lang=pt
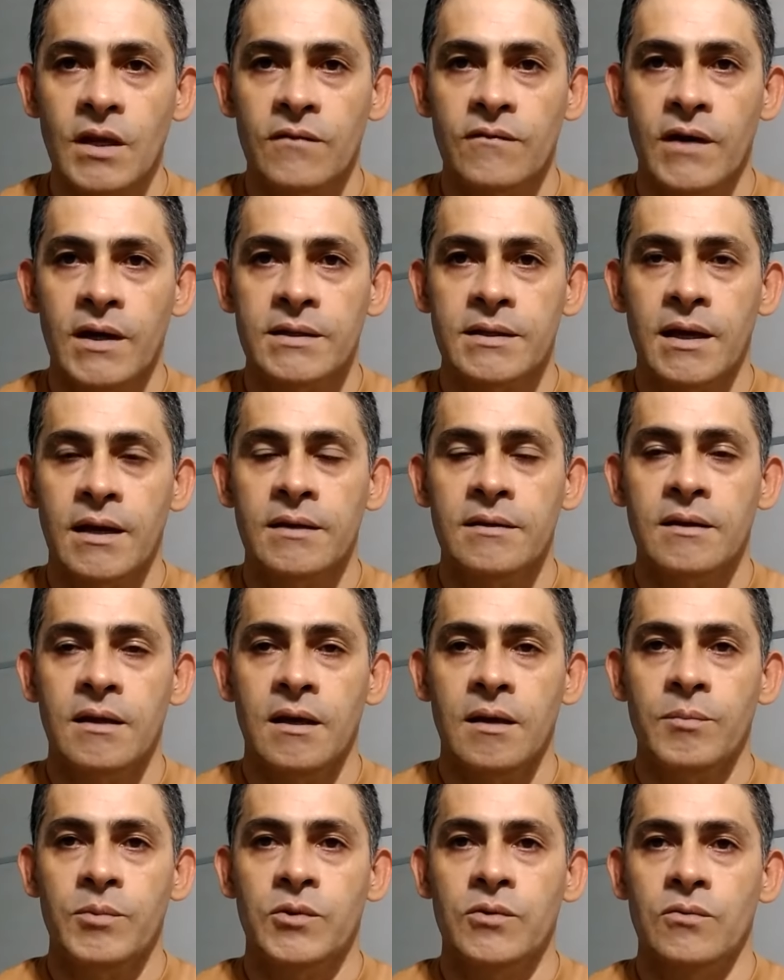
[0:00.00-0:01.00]
vai estar tá em
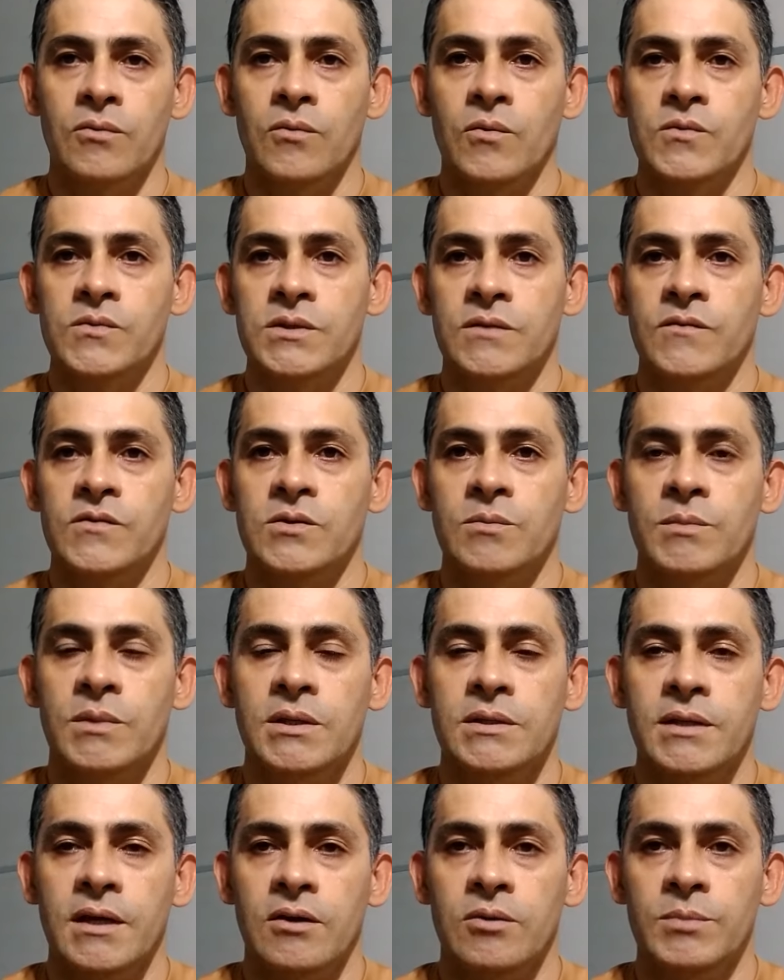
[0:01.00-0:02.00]
débito com o serviço
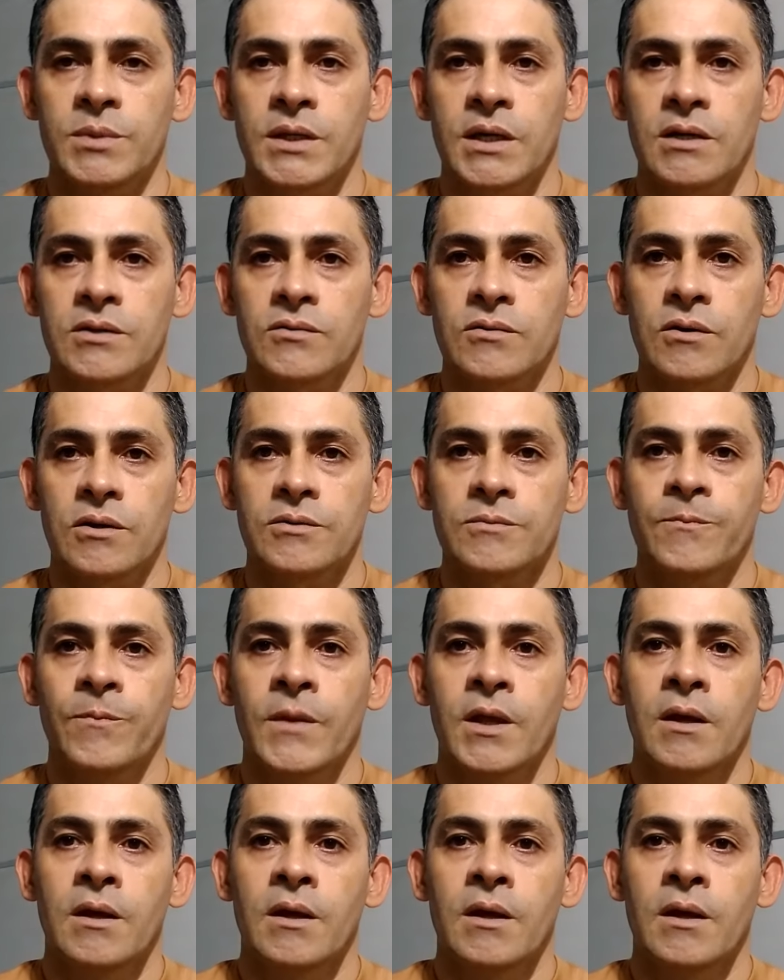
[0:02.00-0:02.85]
militar obrigatório